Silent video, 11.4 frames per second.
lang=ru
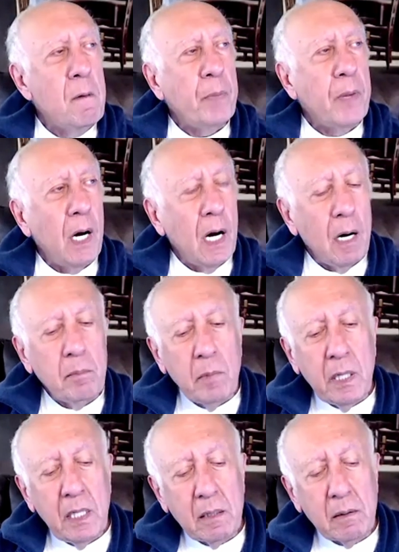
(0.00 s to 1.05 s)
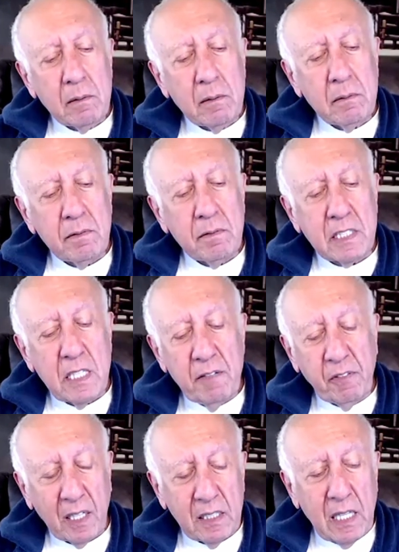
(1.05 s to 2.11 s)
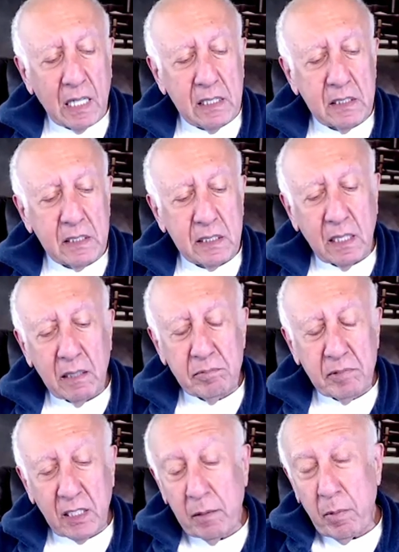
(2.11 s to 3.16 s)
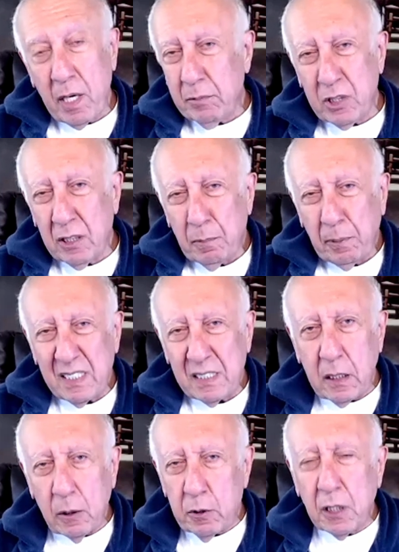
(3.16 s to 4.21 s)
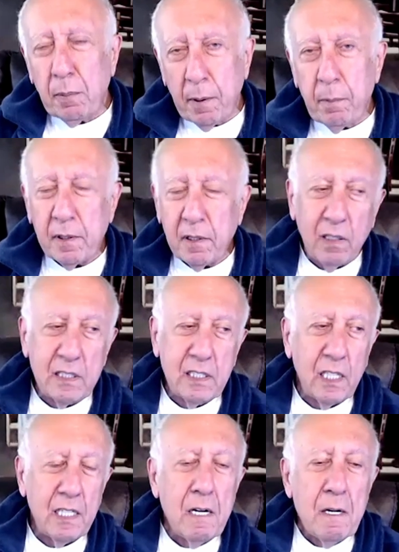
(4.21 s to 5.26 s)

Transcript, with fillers: а, мы э, вошли в контакт с э, целым рядом совершенно потрясающих преподавателей.